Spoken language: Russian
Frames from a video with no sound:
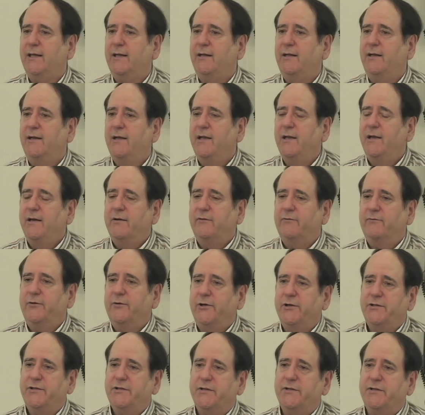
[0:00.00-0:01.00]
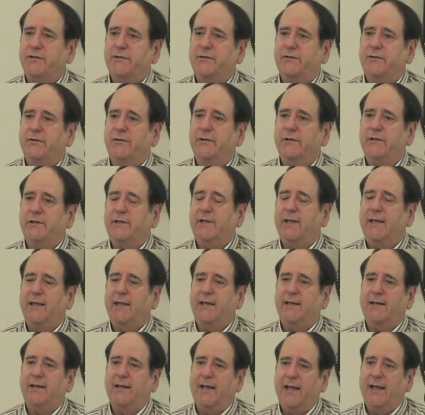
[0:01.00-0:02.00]
стихов.
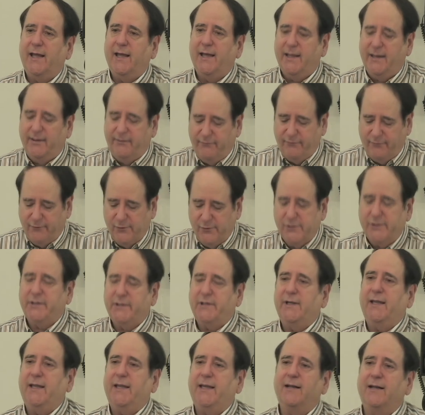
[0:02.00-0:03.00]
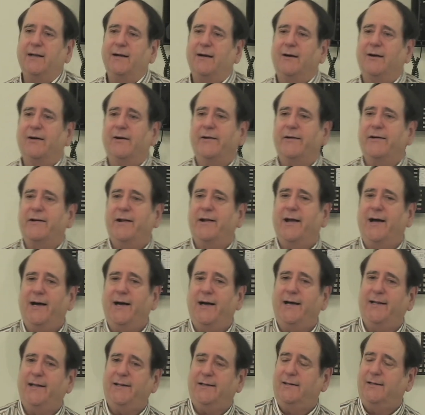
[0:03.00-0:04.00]
Стихи 13 и 14 —
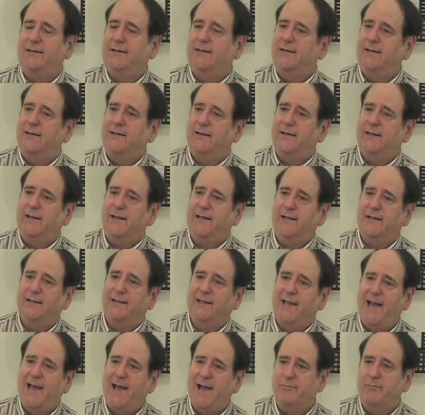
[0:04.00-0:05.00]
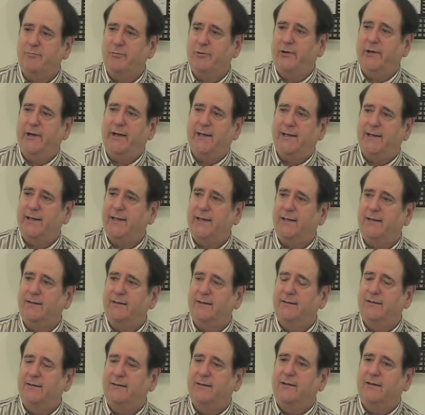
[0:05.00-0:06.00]
это не пояснение
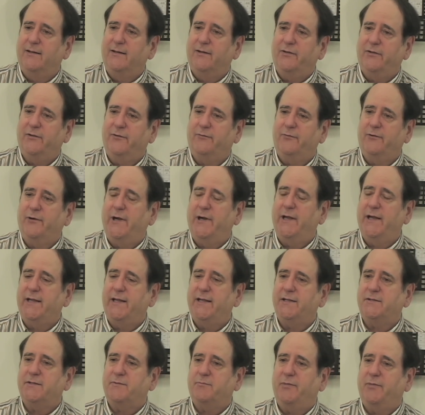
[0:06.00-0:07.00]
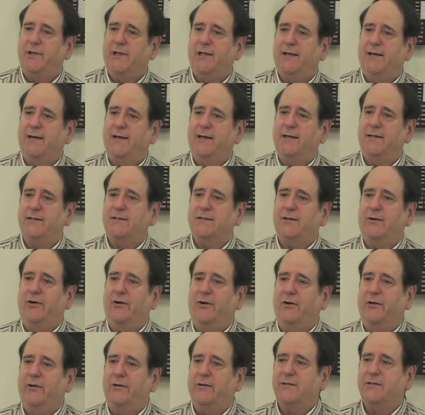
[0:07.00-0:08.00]
фразы «Ибо
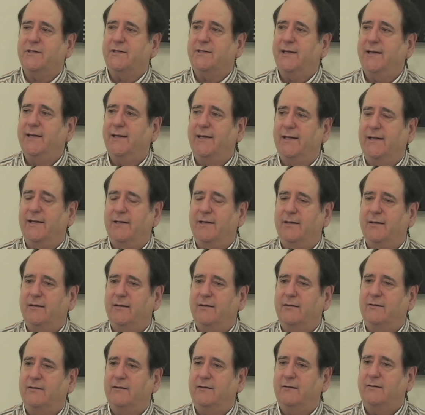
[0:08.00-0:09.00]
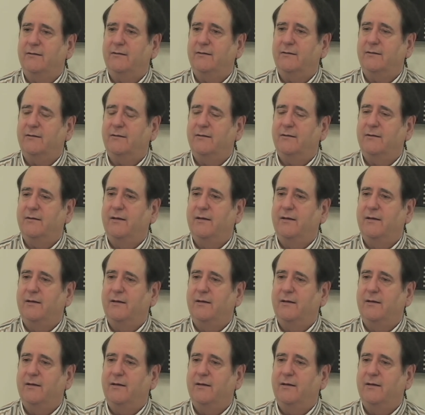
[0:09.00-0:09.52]
в нем все согрешили».